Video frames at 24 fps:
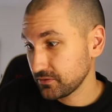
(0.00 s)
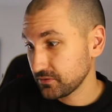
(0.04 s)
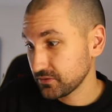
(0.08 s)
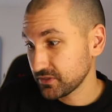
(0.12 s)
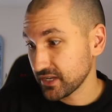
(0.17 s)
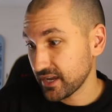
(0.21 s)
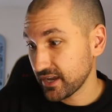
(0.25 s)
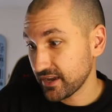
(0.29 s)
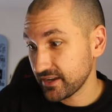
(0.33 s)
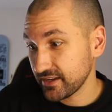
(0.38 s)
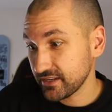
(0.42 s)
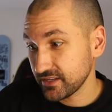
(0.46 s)
O
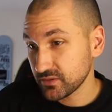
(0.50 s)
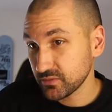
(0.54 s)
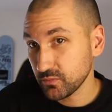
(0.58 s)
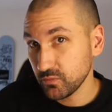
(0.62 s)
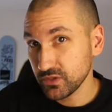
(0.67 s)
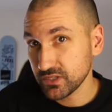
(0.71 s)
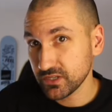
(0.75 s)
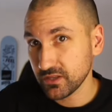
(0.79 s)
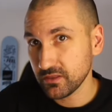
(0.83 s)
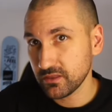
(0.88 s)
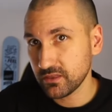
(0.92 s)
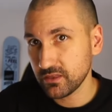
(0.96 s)
sea, es
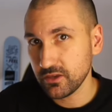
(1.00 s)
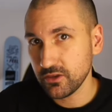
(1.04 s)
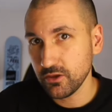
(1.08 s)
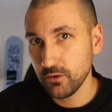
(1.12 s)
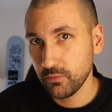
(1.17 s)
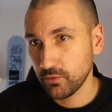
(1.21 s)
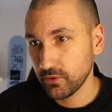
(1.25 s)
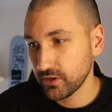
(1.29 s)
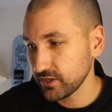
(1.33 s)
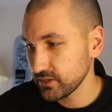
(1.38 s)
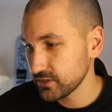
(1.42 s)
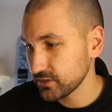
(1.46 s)
muy
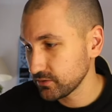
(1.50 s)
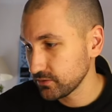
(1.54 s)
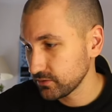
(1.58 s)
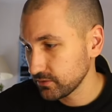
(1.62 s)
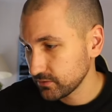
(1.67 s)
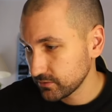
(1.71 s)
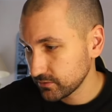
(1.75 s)
sencillo por eso.